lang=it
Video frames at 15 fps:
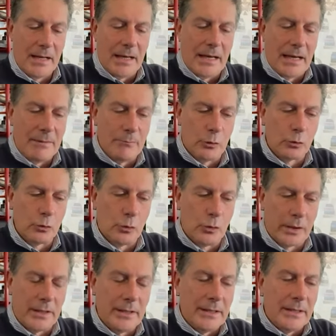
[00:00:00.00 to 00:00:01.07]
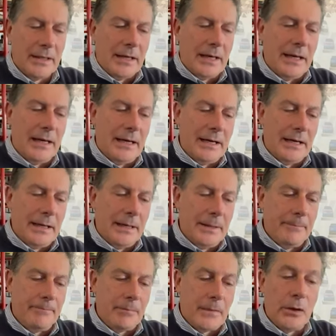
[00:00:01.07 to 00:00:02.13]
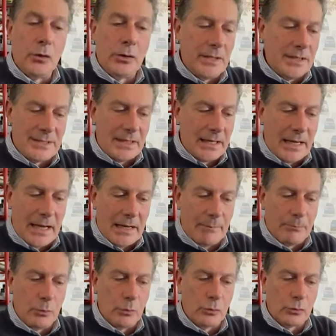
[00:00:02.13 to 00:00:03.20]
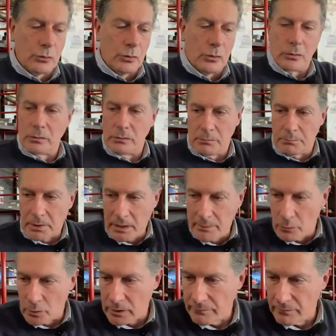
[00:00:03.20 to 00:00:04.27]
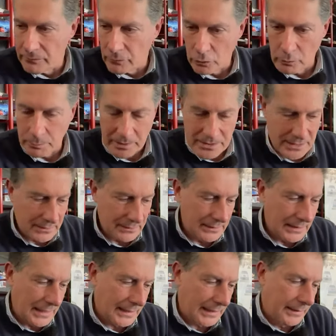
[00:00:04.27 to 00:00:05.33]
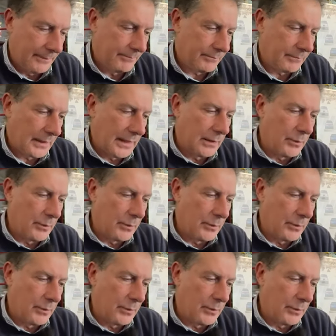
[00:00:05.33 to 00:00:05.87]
e, i motori. Eh, io inizierei appunto, il primo che vi voglio presentare è